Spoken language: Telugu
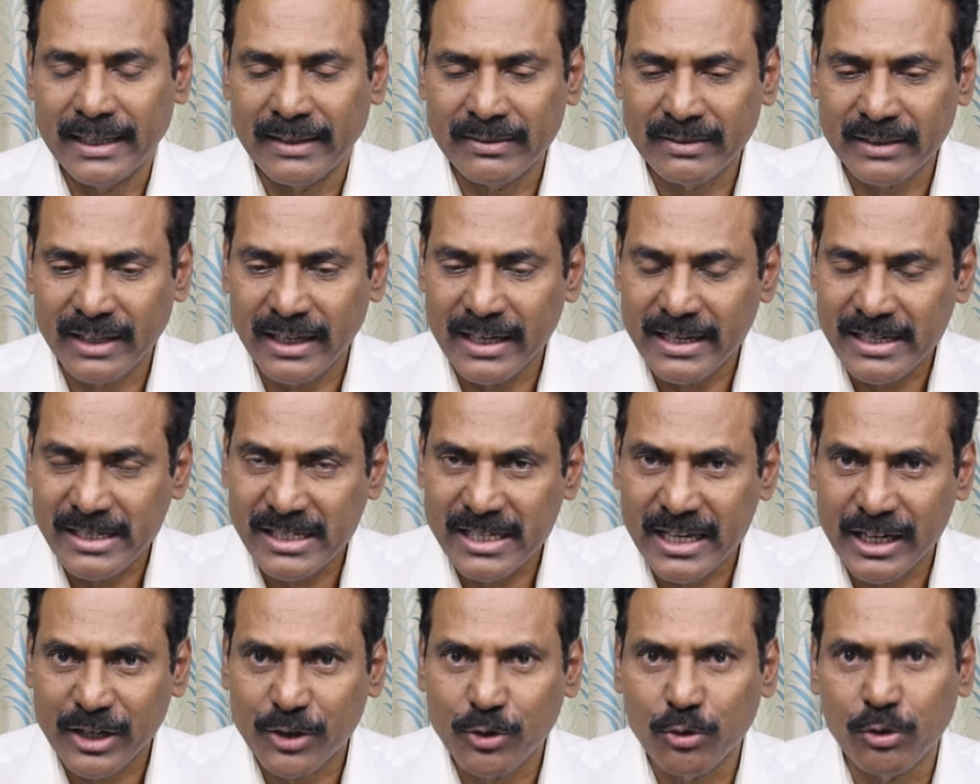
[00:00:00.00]
ఎంత
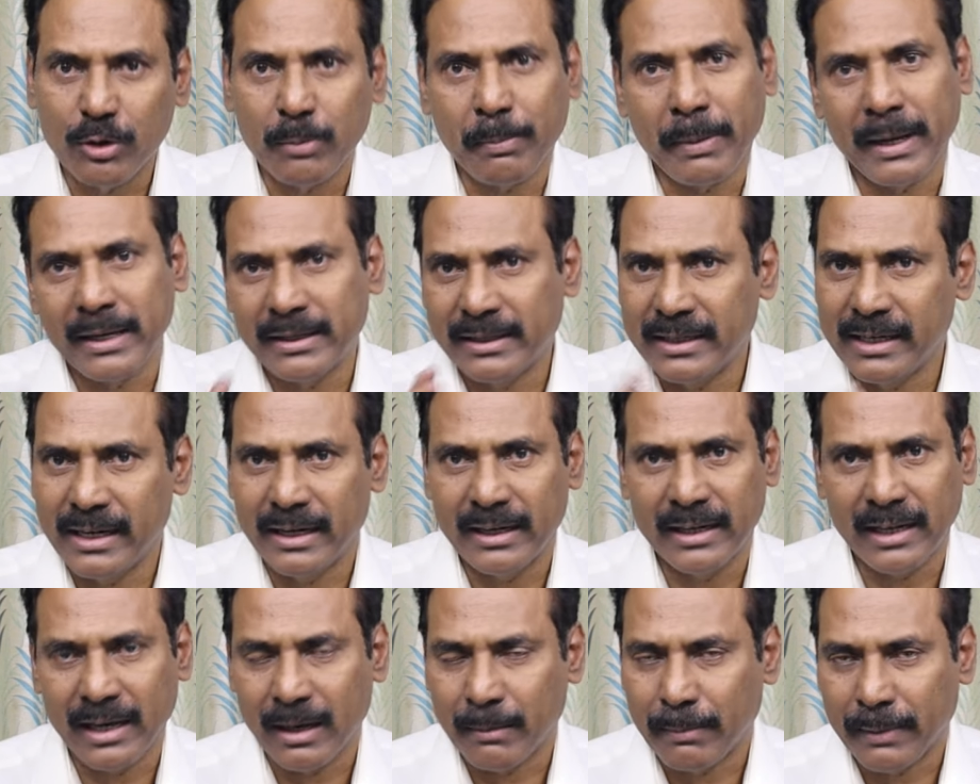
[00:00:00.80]
ఇన్సెక్యూర్ పార్టీ
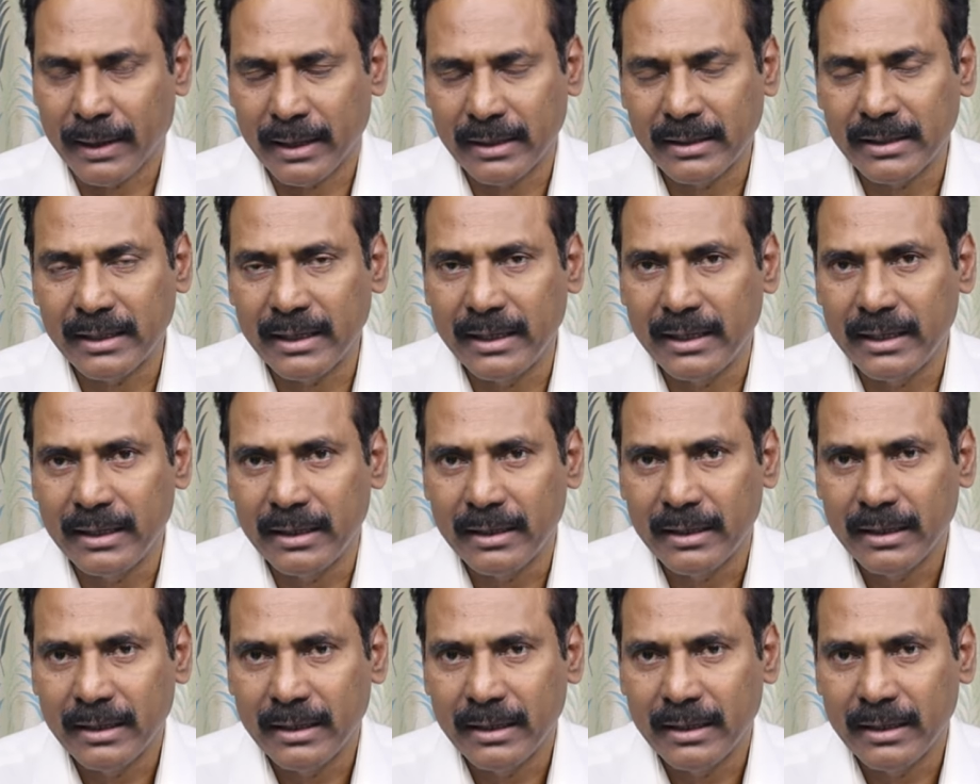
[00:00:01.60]
అంటే ఆ పార్టీ